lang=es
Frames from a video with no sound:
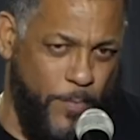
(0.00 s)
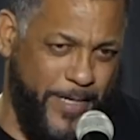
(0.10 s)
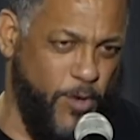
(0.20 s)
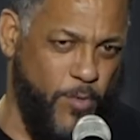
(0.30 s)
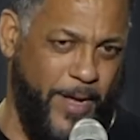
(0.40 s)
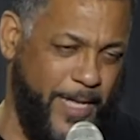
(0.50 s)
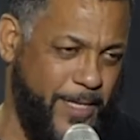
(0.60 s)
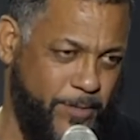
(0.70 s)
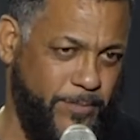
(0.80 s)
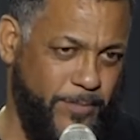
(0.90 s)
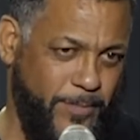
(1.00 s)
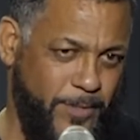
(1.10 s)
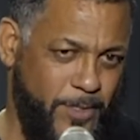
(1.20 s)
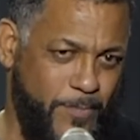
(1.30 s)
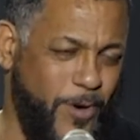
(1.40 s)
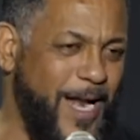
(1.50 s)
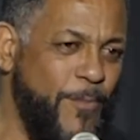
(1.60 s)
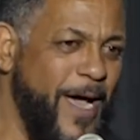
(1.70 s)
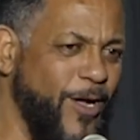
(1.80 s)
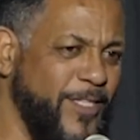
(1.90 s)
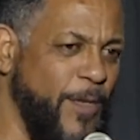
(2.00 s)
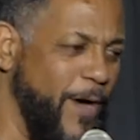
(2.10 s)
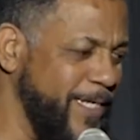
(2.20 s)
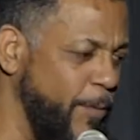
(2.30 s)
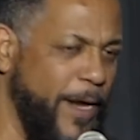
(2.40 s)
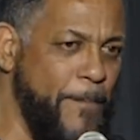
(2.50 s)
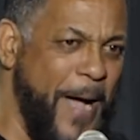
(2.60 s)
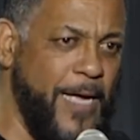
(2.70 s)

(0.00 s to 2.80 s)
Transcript: hombres como género. Porque la mujer cuando se muere, se mueren